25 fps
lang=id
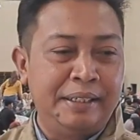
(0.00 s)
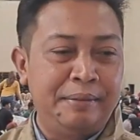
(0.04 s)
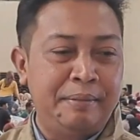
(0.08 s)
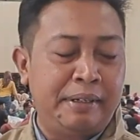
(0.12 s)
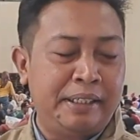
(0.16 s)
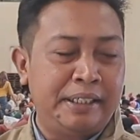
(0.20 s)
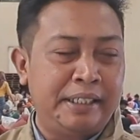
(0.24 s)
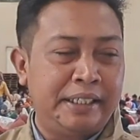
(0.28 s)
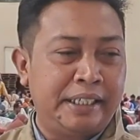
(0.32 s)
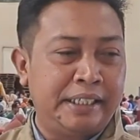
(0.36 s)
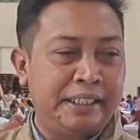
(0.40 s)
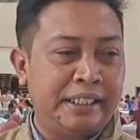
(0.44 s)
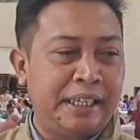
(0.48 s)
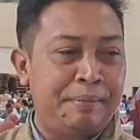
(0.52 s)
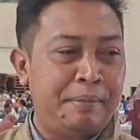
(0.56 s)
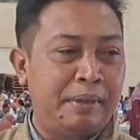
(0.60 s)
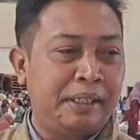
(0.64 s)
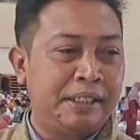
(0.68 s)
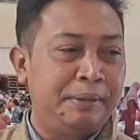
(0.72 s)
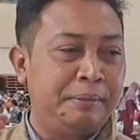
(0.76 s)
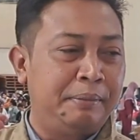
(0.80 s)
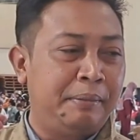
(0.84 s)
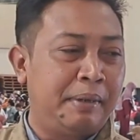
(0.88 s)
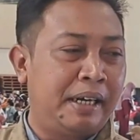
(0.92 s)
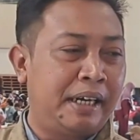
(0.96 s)
ini masih kita
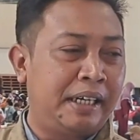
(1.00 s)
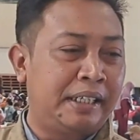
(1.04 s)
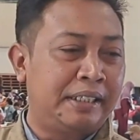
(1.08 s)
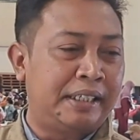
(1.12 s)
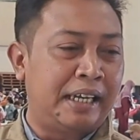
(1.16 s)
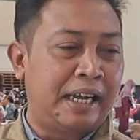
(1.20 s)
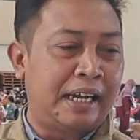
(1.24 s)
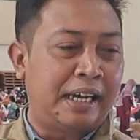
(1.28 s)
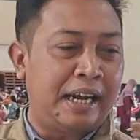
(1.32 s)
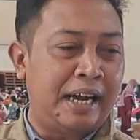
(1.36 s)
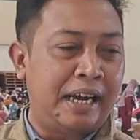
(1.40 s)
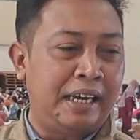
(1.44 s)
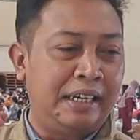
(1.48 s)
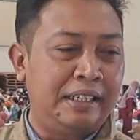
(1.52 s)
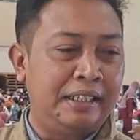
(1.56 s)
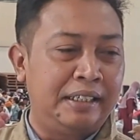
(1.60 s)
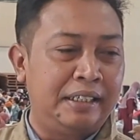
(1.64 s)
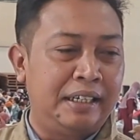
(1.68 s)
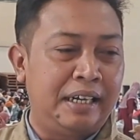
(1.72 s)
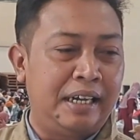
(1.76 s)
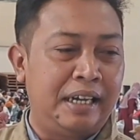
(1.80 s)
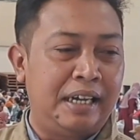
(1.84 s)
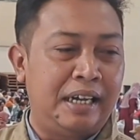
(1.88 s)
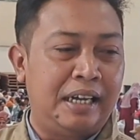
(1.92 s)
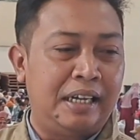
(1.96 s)
masih mengerjakan
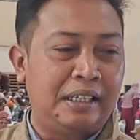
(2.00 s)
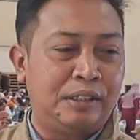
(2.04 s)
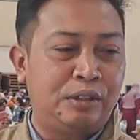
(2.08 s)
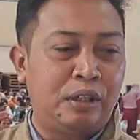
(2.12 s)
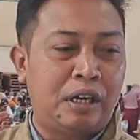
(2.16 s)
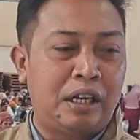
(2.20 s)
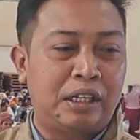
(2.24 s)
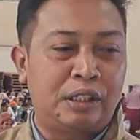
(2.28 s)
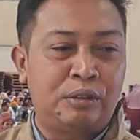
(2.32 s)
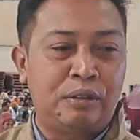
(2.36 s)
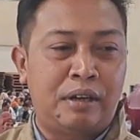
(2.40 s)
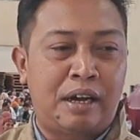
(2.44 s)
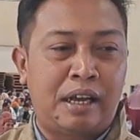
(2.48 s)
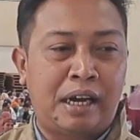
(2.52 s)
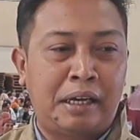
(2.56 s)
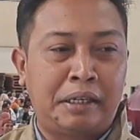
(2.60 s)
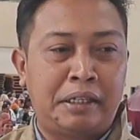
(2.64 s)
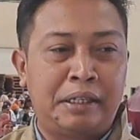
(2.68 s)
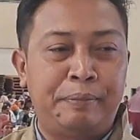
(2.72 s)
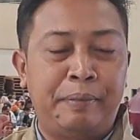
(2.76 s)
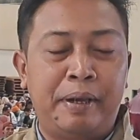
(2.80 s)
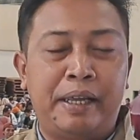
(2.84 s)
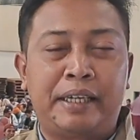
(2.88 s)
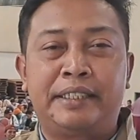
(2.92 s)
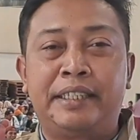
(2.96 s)
uh, eh, surat suara
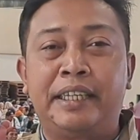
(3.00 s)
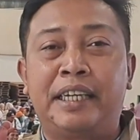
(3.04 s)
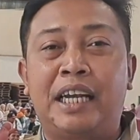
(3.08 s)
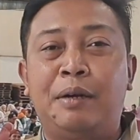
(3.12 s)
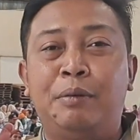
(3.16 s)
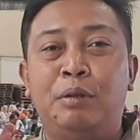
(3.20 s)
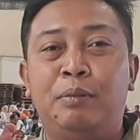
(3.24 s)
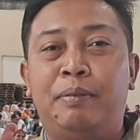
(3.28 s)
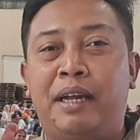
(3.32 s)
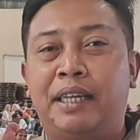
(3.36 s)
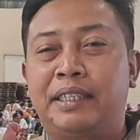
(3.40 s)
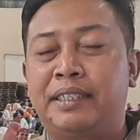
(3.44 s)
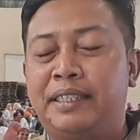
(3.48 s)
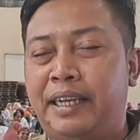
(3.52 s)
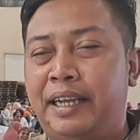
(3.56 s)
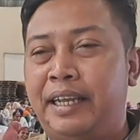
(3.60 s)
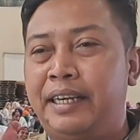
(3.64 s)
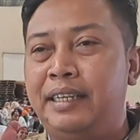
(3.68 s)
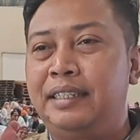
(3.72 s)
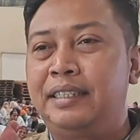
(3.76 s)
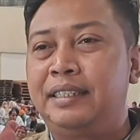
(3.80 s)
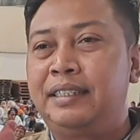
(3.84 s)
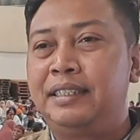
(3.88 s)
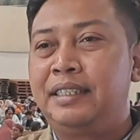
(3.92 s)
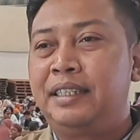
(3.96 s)
DPRD
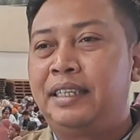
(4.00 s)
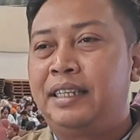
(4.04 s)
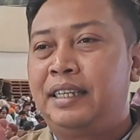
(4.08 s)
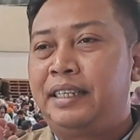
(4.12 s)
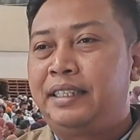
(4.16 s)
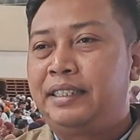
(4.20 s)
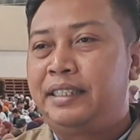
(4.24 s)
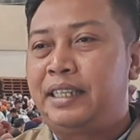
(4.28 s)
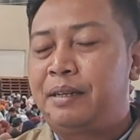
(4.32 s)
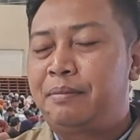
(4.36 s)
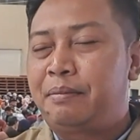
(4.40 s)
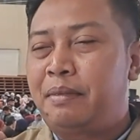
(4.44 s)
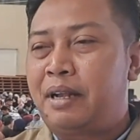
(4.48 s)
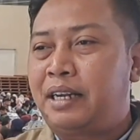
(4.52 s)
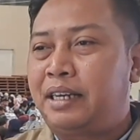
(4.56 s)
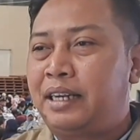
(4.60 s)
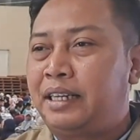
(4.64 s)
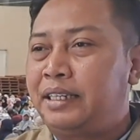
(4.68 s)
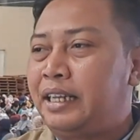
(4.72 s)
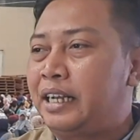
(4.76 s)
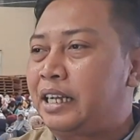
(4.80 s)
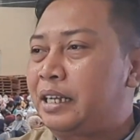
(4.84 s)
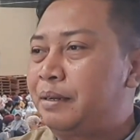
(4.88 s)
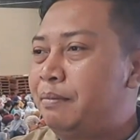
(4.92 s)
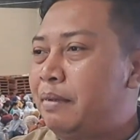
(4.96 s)
Kabupaten, mm -hmm. yang
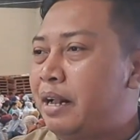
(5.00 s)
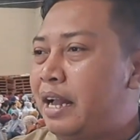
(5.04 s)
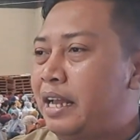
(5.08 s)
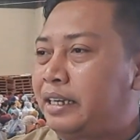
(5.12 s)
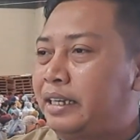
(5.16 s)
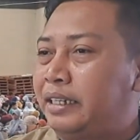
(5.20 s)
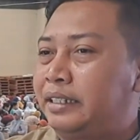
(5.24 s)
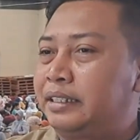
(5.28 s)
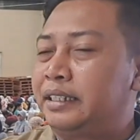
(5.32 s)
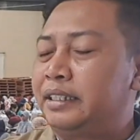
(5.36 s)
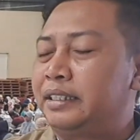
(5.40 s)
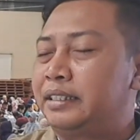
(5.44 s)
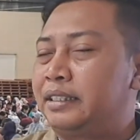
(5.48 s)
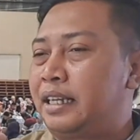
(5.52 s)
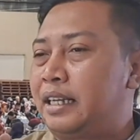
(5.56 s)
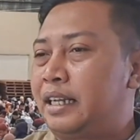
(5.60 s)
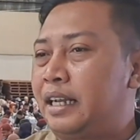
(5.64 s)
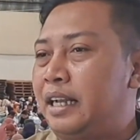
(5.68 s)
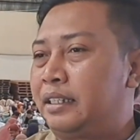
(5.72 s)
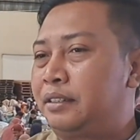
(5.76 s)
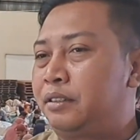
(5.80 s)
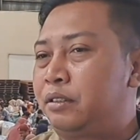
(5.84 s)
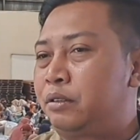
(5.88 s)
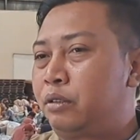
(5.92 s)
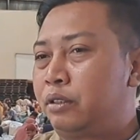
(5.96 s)
mana yang kemarin
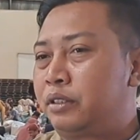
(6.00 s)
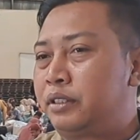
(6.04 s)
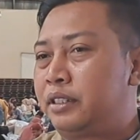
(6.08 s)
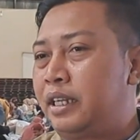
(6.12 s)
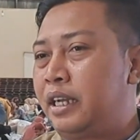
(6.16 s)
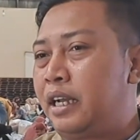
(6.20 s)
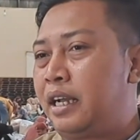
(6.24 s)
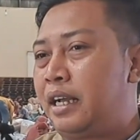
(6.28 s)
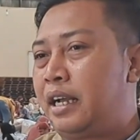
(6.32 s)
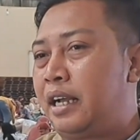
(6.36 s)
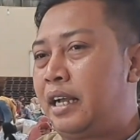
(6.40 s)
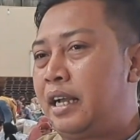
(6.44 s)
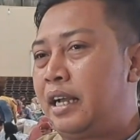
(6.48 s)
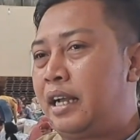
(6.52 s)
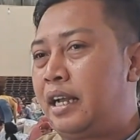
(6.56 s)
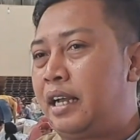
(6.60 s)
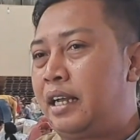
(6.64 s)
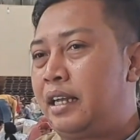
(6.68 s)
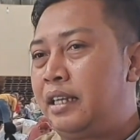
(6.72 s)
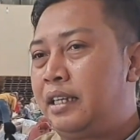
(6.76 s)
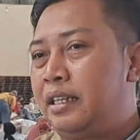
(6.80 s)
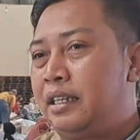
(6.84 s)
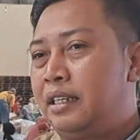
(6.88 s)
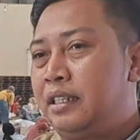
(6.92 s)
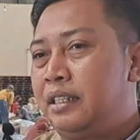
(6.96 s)
kita sudah
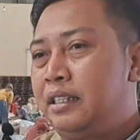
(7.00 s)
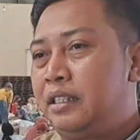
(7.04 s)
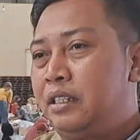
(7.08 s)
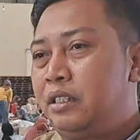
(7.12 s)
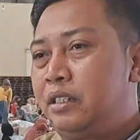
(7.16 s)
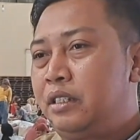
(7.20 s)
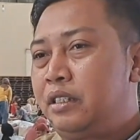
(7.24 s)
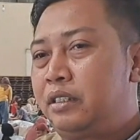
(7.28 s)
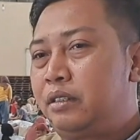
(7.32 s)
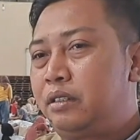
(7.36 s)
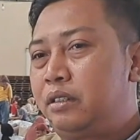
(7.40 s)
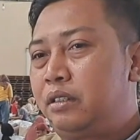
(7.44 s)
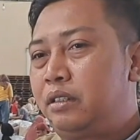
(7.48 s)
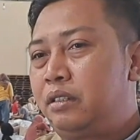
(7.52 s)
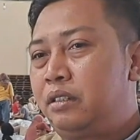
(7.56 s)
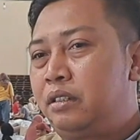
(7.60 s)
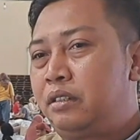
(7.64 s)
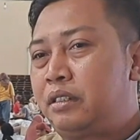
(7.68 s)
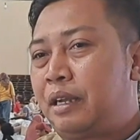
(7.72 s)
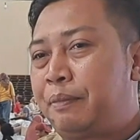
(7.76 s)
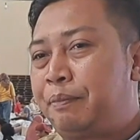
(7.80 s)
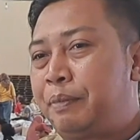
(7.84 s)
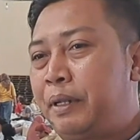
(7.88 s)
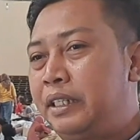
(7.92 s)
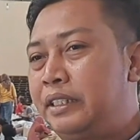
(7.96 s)

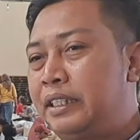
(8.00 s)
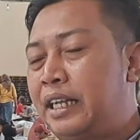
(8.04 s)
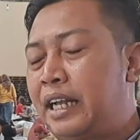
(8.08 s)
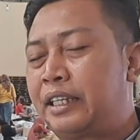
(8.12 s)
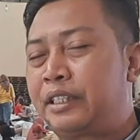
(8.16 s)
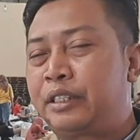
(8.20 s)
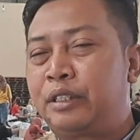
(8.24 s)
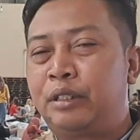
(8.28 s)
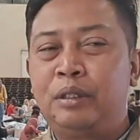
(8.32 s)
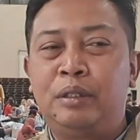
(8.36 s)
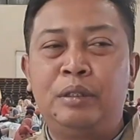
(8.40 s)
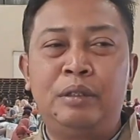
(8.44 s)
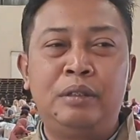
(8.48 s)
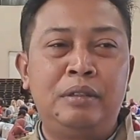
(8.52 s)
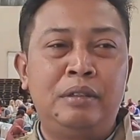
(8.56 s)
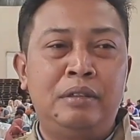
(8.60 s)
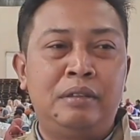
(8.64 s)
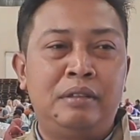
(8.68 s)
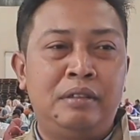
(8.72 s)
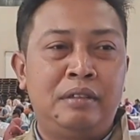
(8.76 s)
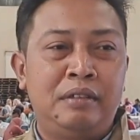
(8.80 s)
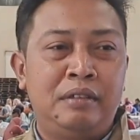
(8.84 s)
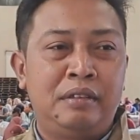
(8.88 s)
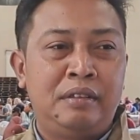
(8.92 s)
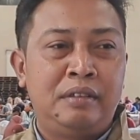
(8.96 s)
satu satu
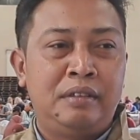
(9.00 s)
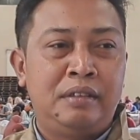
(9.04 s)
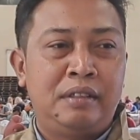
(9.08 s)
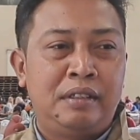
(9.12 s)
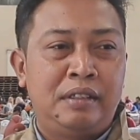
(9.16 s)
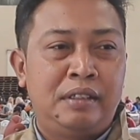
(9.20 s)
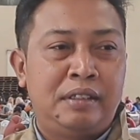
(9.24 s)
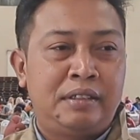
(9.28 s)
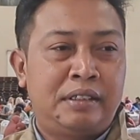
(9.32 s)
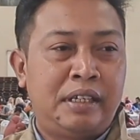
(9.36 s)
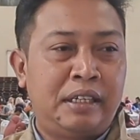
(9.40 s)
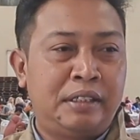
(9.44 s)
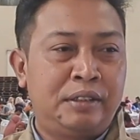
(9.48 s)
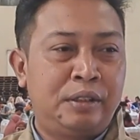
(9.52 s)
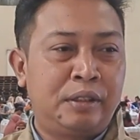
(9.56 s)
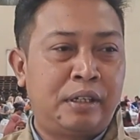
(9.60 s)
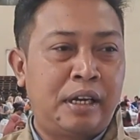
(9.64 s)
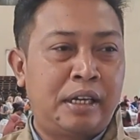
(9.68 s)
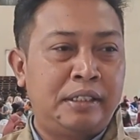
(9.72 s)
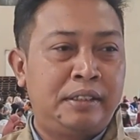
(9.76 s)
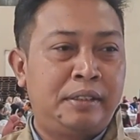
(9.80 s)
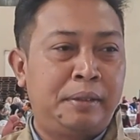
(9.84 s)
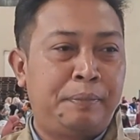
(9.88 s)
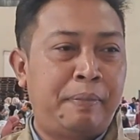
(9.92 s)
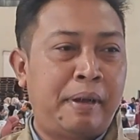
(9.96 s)
mm -hmm. dan
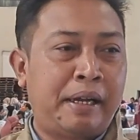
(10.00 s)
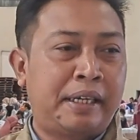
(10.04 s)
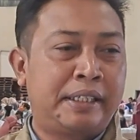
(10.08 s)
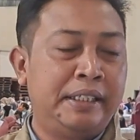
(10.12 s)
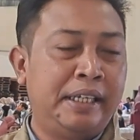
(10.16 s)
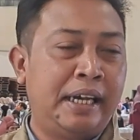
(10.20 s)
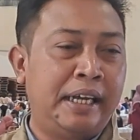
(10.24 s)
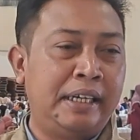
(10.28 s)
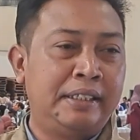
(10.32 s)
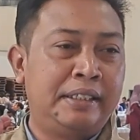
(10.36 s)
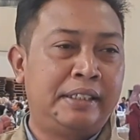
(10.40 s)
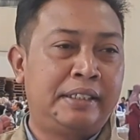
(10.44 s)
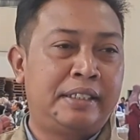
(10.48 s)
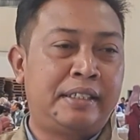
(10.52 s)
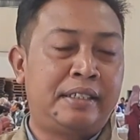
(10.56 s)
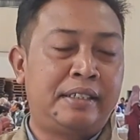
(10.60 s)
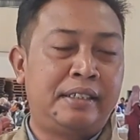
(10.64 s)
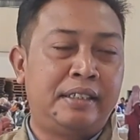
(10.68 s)
juga sebagian